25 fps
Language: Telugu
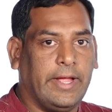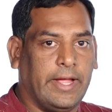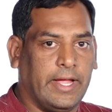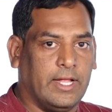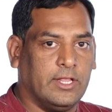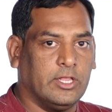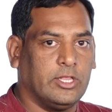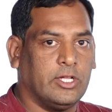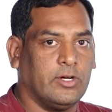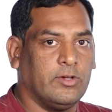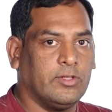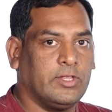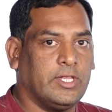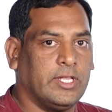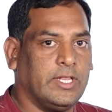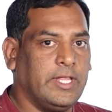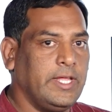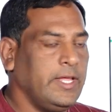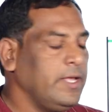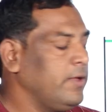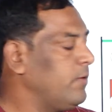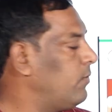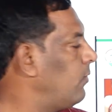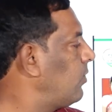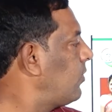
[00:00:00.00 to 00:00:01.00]
ఎంత అవుతుంది
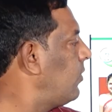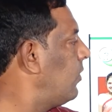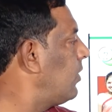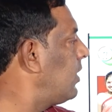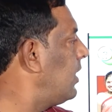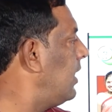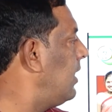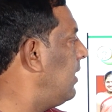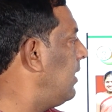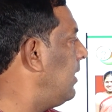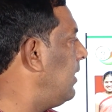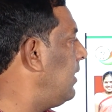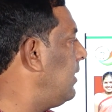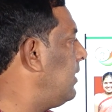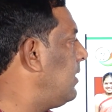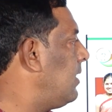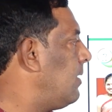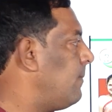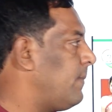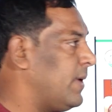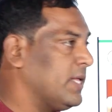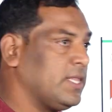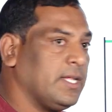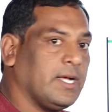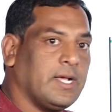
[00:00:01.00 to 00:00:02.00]
ఒక్కొక్క
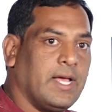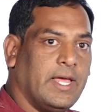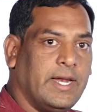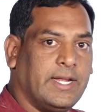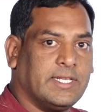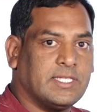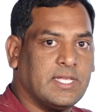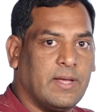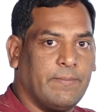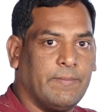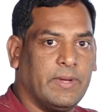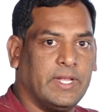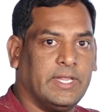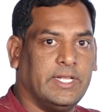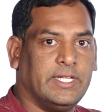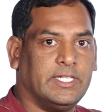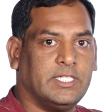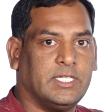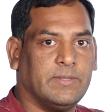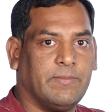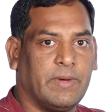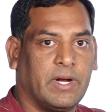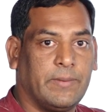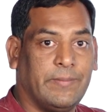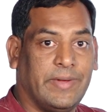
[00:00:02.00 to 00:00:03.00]
పథకానికి
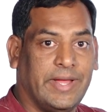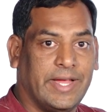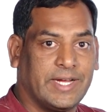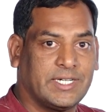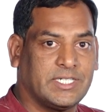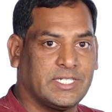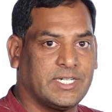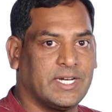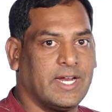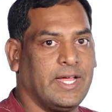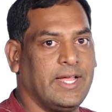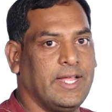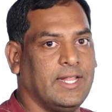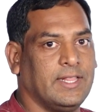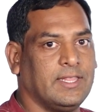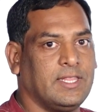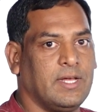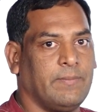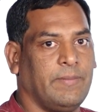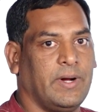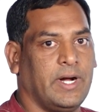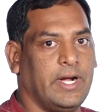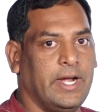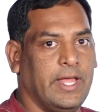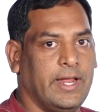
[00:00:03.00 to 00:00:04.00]
సంబంధించి మనం ఎక్స్ట్రా ఎంత
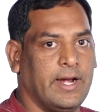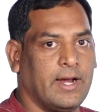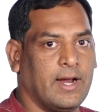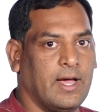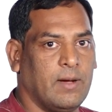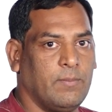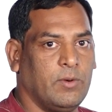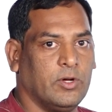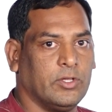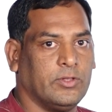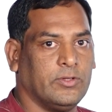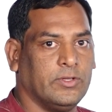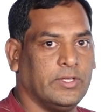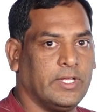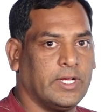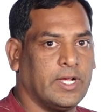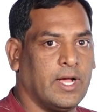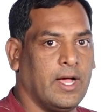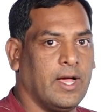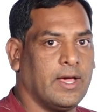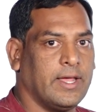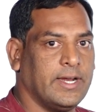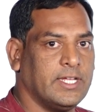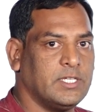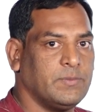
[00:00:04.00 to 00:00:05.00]
బర్డెన్ రాబోతుంది
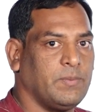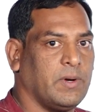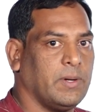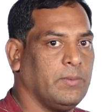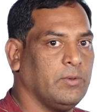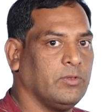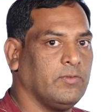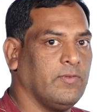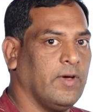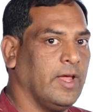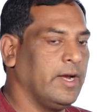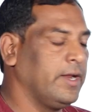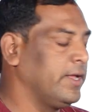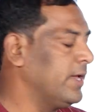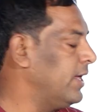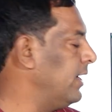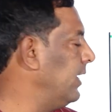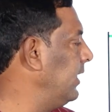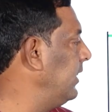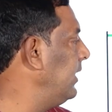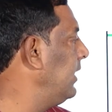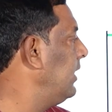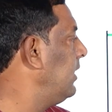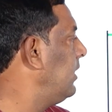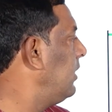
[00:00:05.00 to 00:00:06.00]
కాంగ్రెస్ ప్రభుత్వానికి
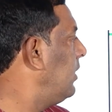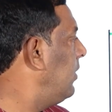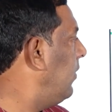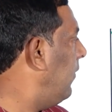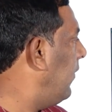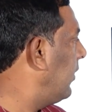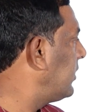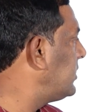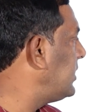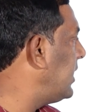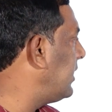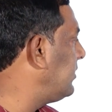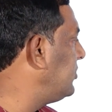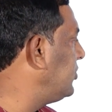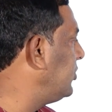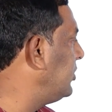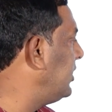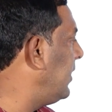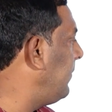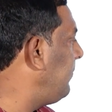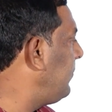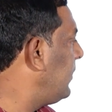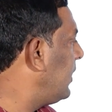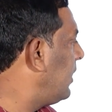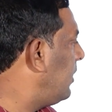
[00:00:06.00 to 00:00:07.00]
అనేది ఒకసారి
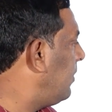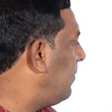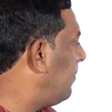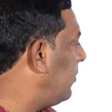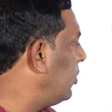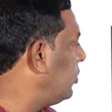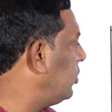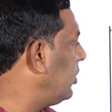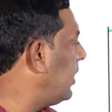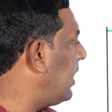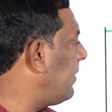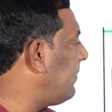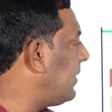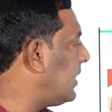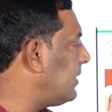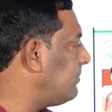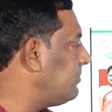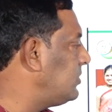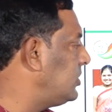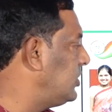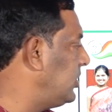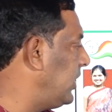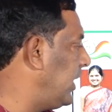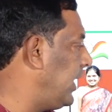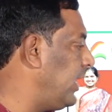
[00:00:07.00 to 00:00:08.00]
చూద్దాం ముందుగా మనం
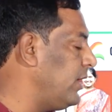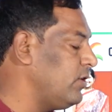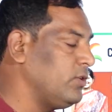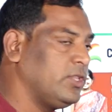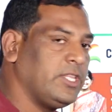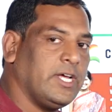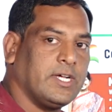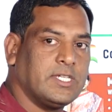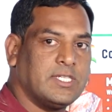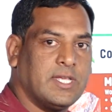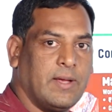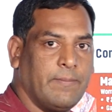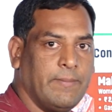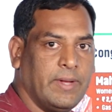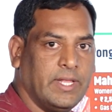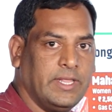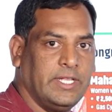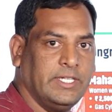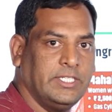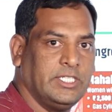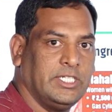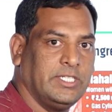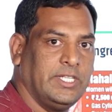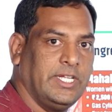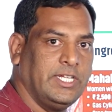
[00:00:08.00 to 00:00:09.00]
చేయూతకు
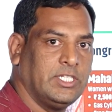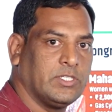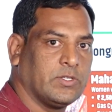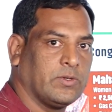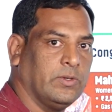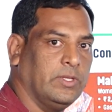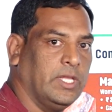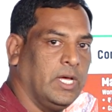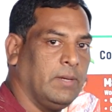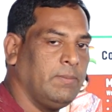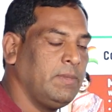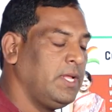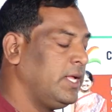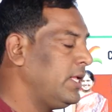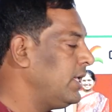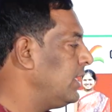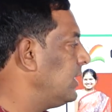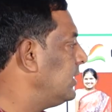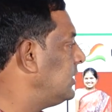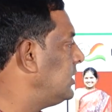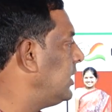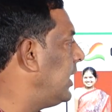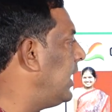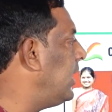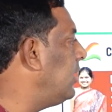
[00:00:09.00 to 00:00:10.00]
సంబంధించి తీసుకుందాం
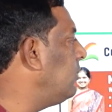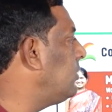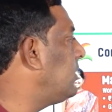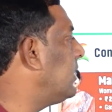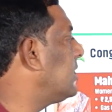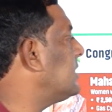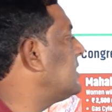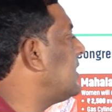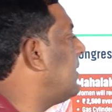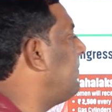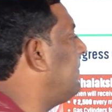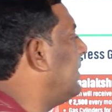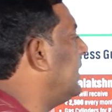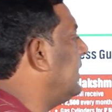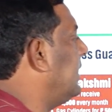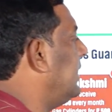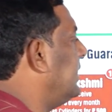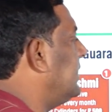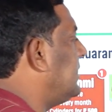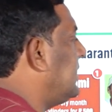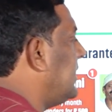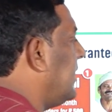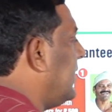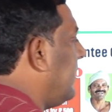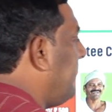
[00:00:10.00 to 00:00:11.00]
చేయూతకు
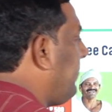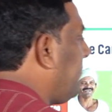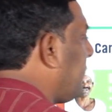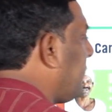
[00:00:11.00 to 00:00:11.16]
సంబంధించి